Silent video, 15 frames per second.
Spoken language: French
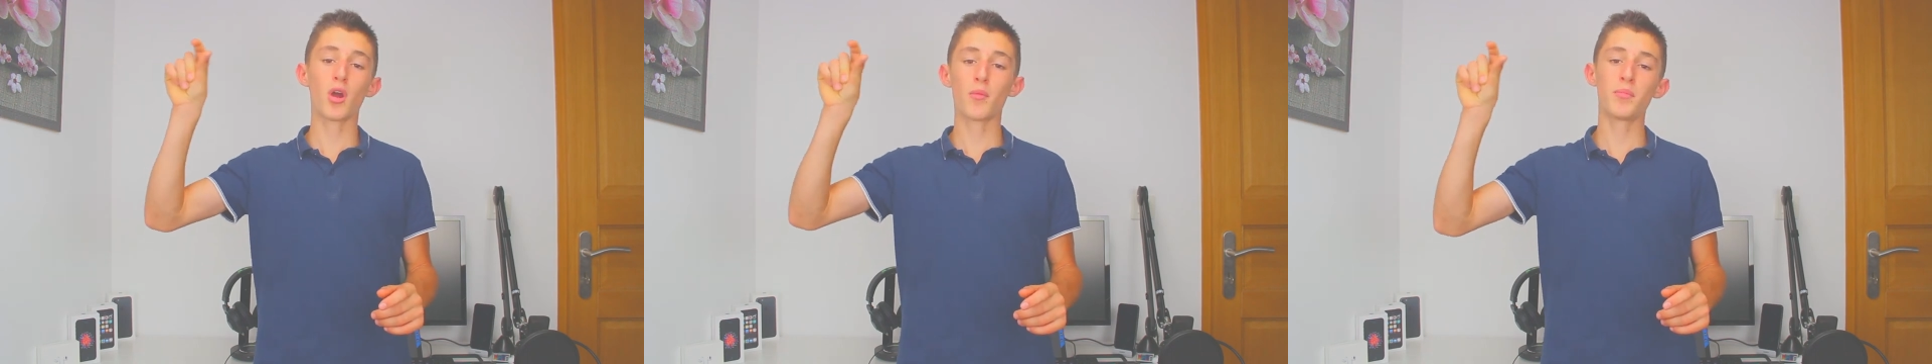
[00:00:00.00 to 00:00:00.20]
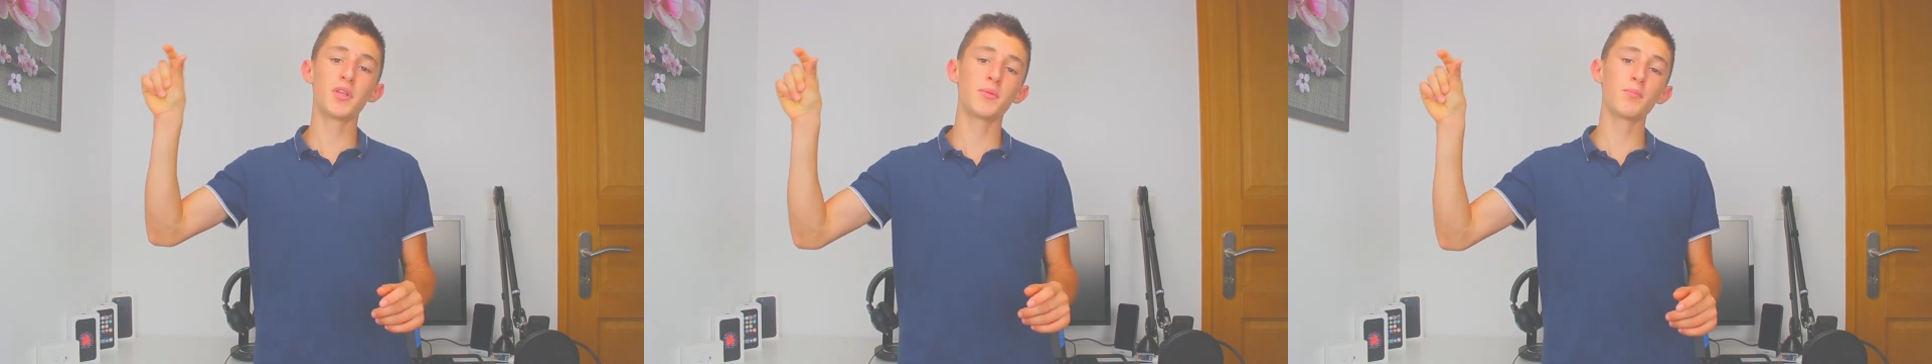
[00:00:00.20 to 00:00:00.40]

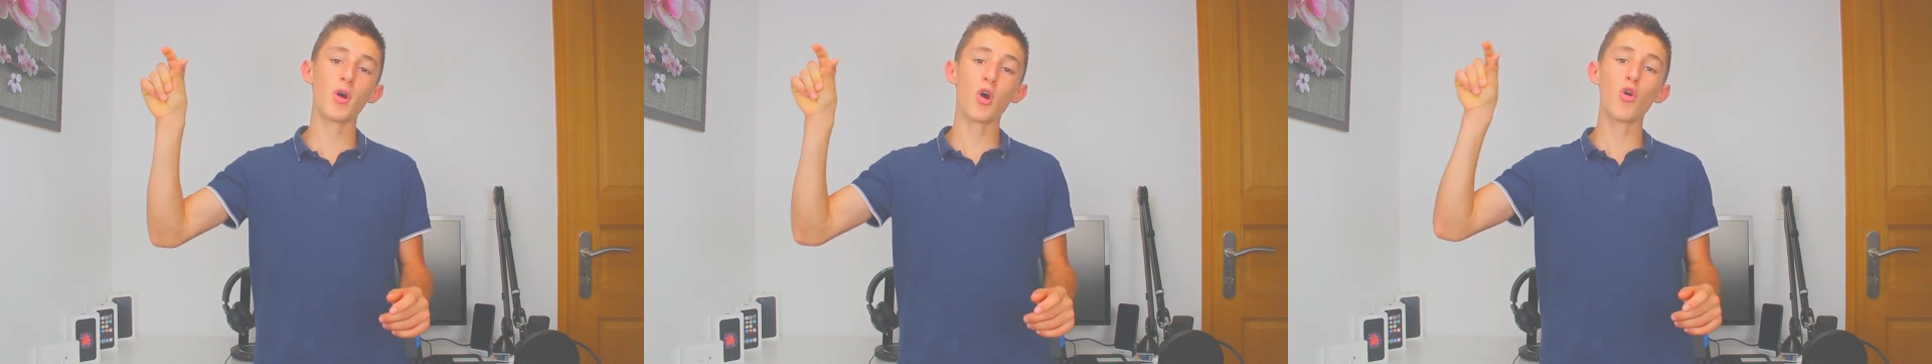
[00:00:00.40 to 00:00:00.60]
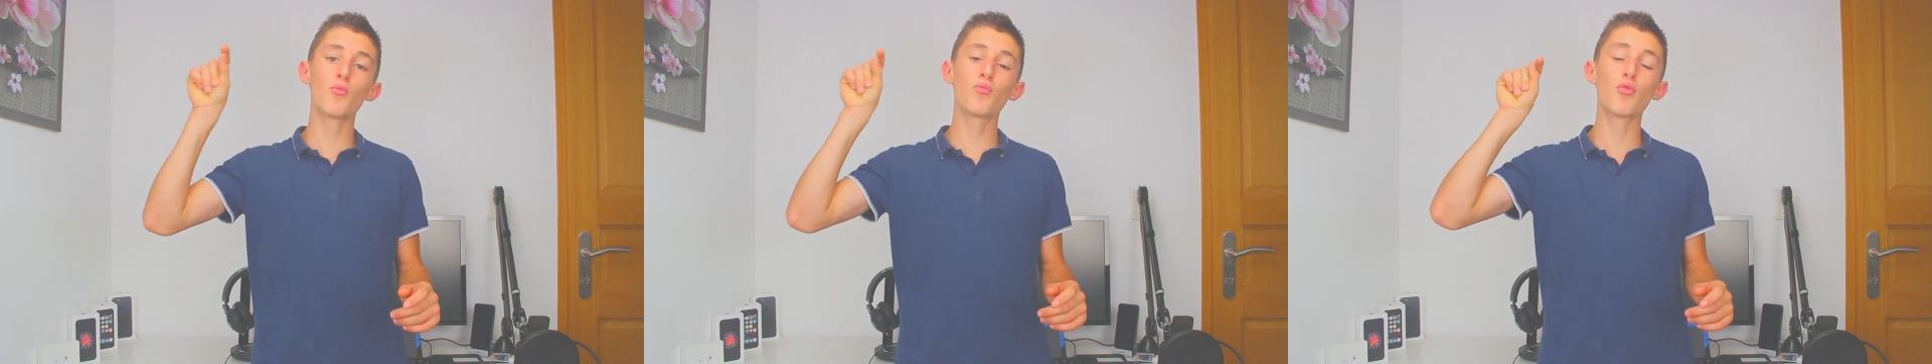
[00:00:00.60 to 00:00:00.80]

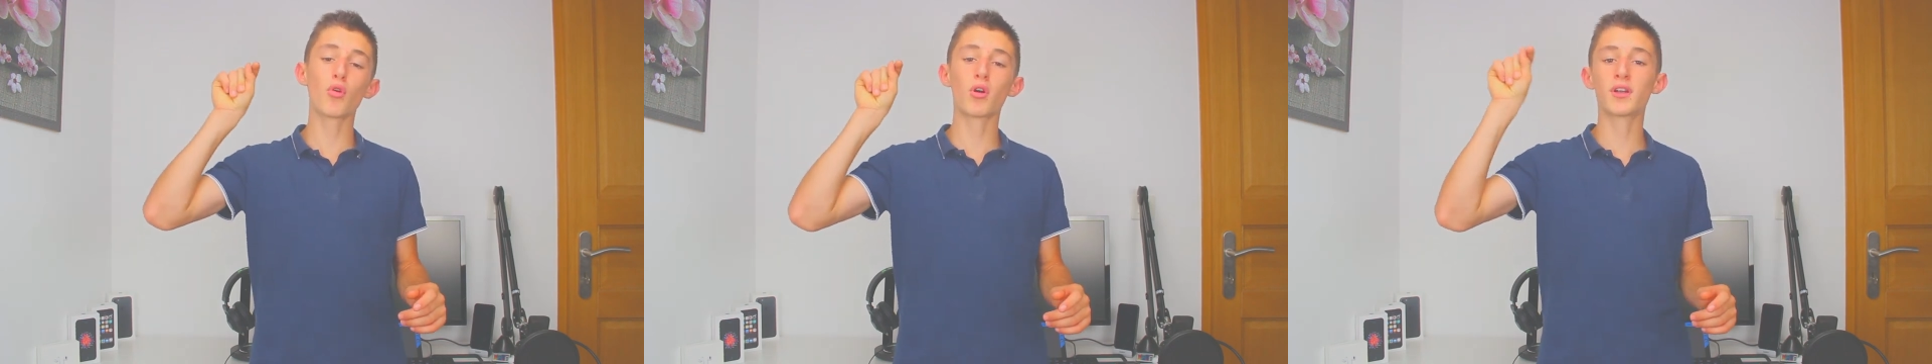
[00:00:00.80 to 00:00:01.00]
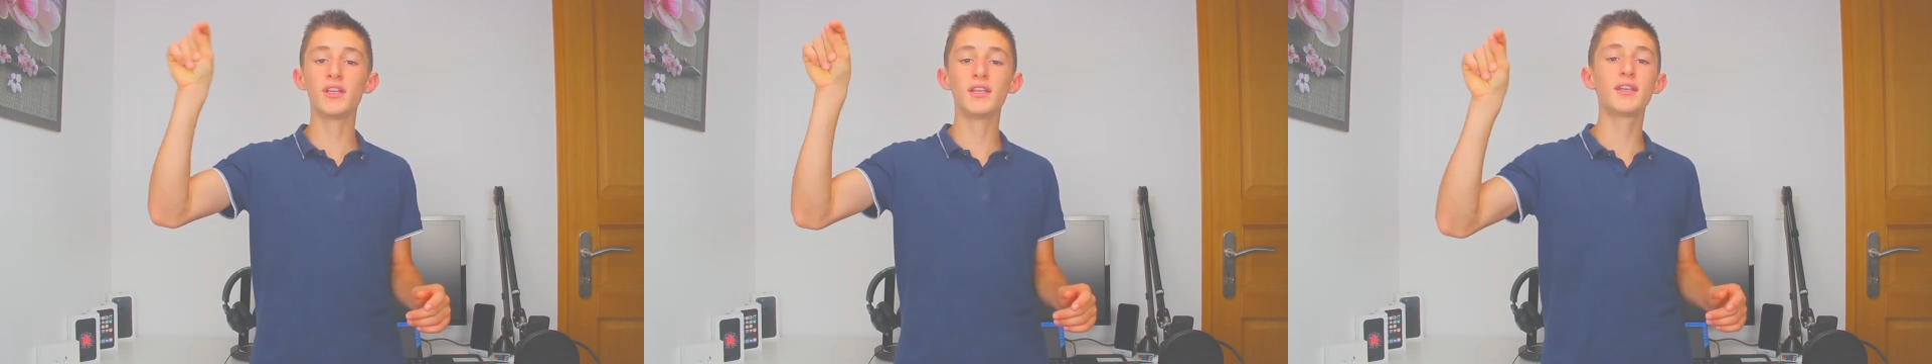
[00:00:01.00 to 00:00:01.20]
rapidement ou
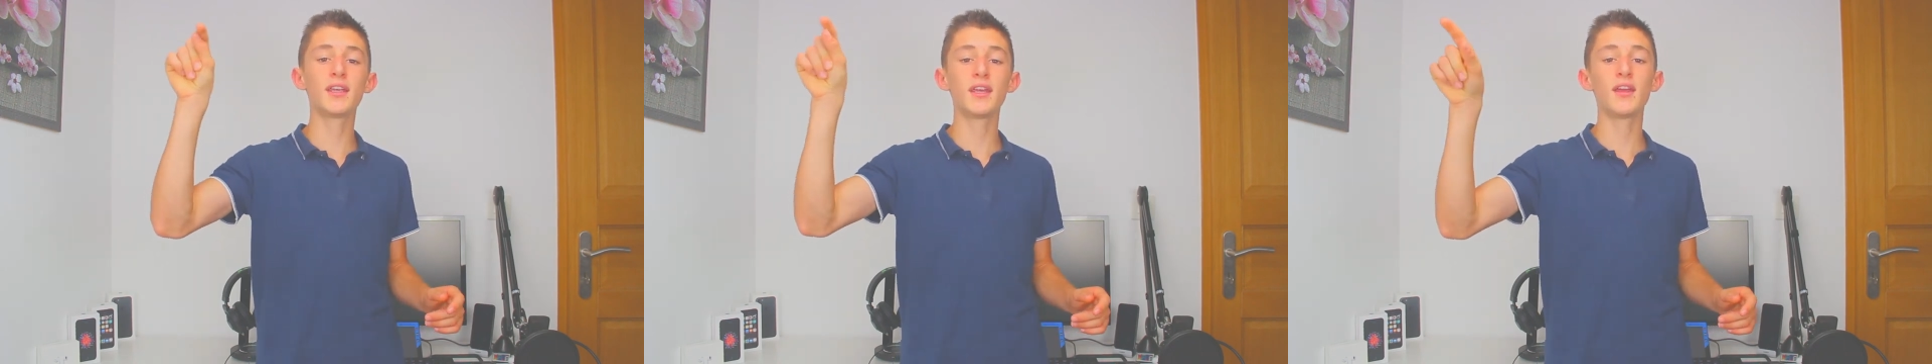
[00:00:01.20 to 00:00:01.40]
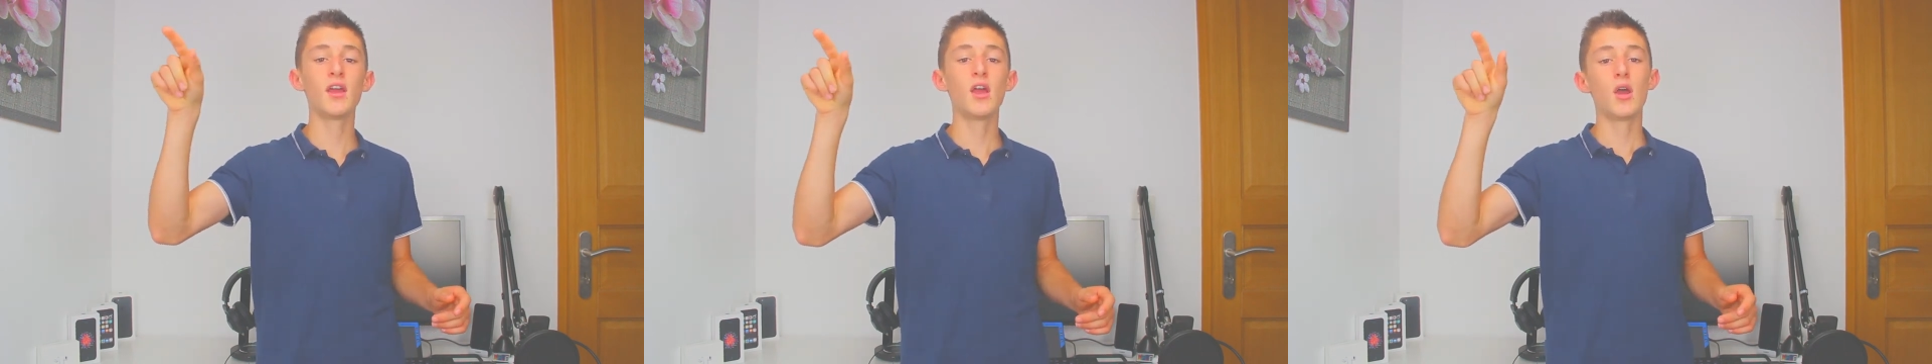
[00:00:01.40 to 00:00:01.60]
pour
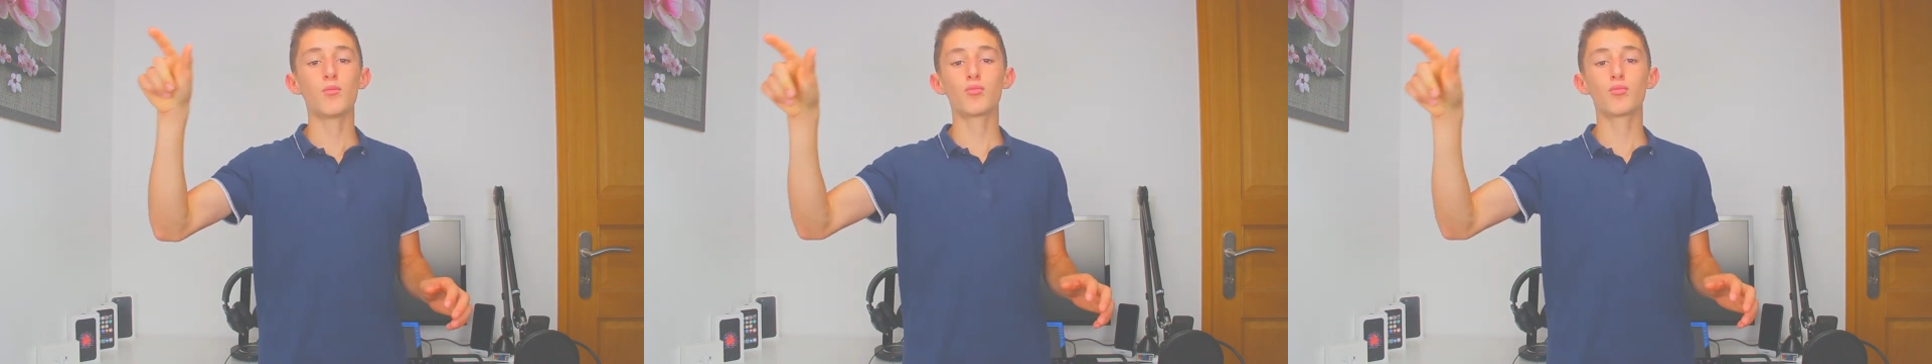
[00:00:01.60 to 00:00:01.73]
cliquer,